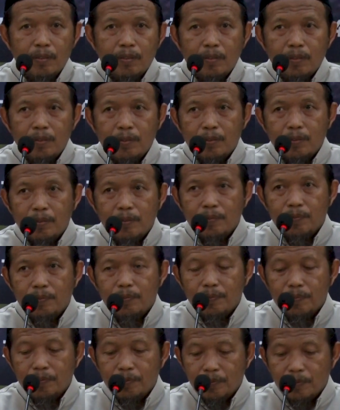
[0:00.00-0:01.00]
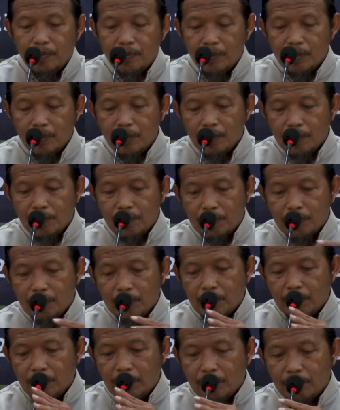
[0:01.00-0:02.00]
dan selalu bersiap untuk
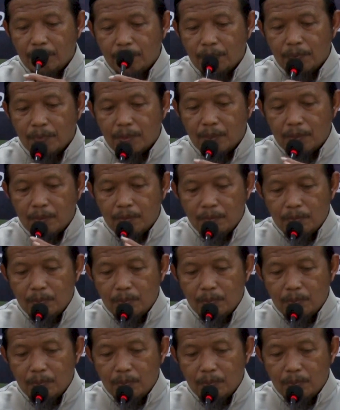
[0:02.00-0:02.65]
menghadapi hari akhir.